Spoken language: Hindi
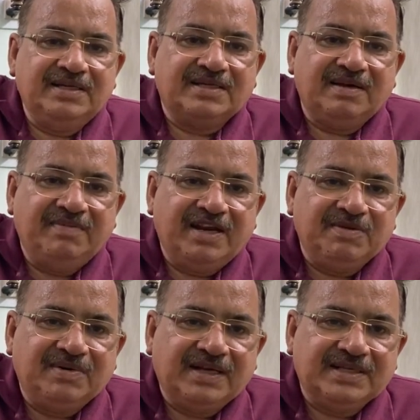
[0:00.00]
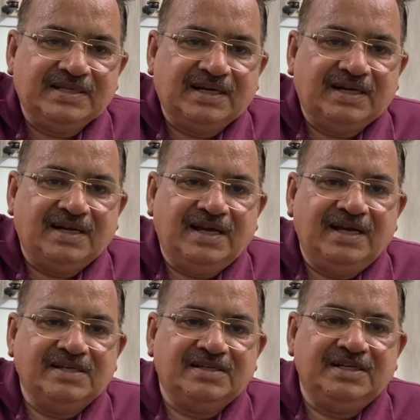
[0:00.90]
इसका मैनेजमेंट कैसे करना
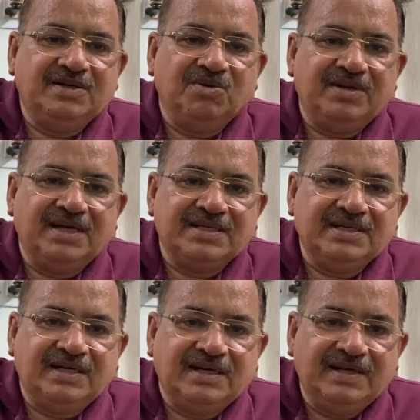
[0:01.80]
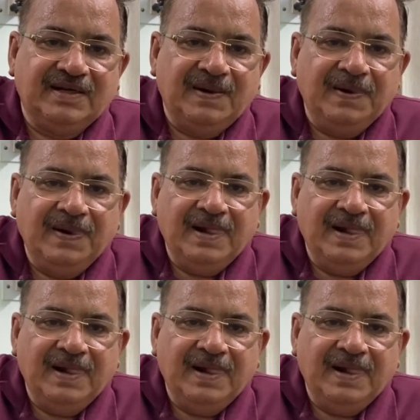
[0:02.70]
है सीड ग्रोइंग कैसे करनी है